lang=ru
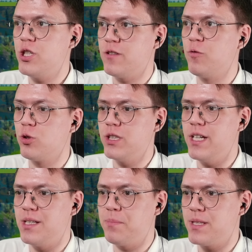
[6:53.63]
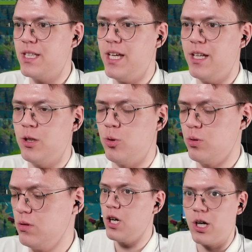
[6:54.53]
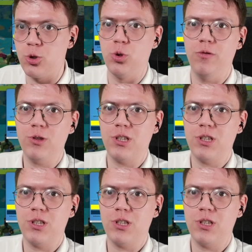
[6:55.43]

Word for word: сейчас в Fortnite постоянно он. Я хочу его